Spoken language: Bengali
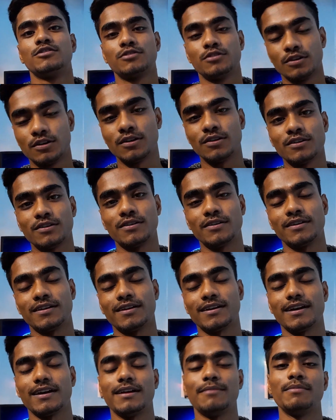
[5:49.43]
তো
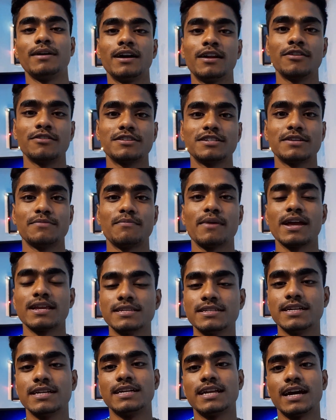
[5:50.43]
এবার হচ্ছে মেন
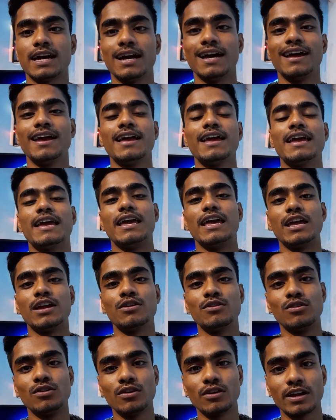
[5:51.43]
যেটা
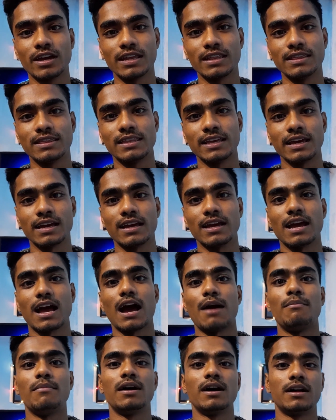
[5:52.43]
এইগুলো কিনতে
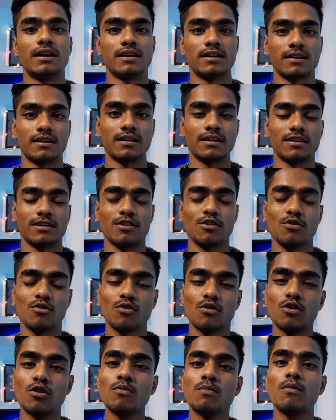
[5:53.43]
আমার
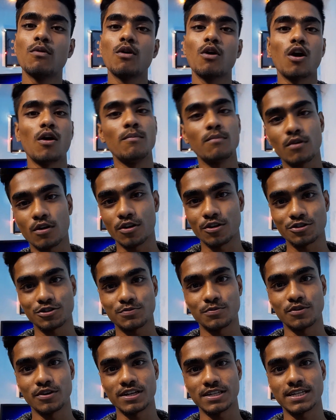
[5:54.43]
খুব কম খরচ
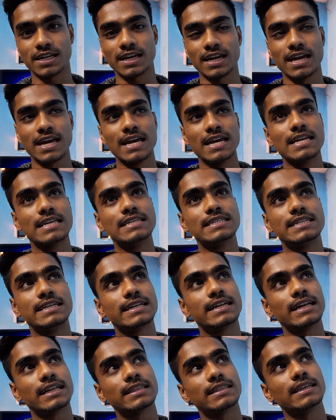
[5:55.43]
পড়েছে
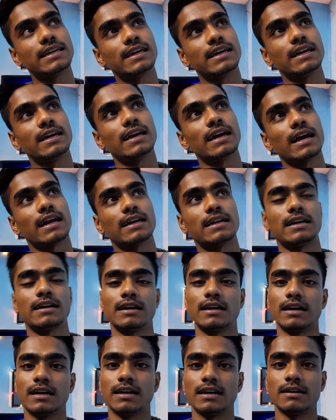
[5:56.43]
যেটাতে একটা
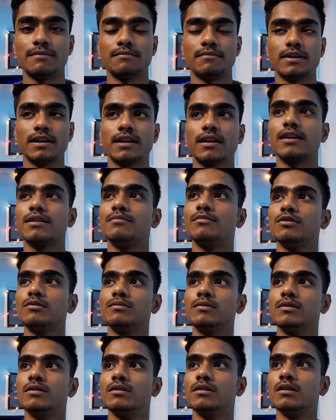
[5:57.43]
মানে কি
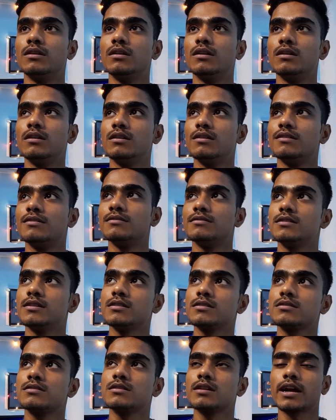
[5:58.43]
বলবো
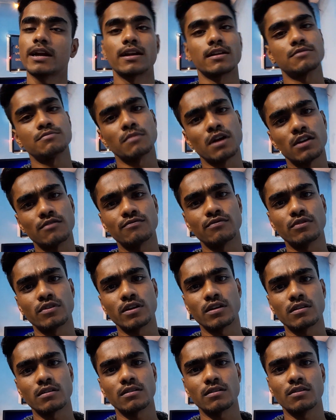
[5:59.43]
জাস্ট একটা স্মার্টফোন
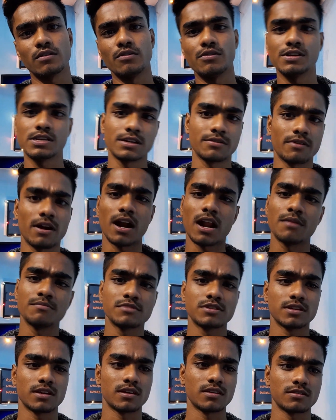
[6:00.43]
হয়ে যাবে
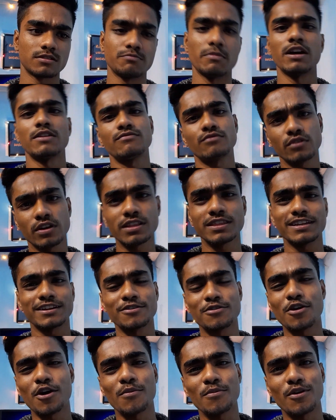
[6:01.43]
আরামসে স্মার্টফোনের
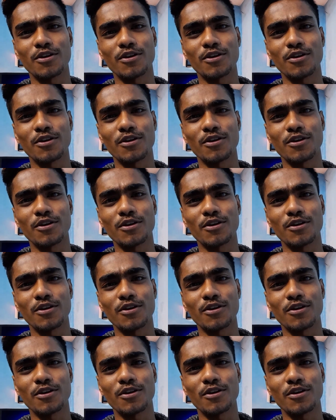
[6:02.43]
থেকেও কম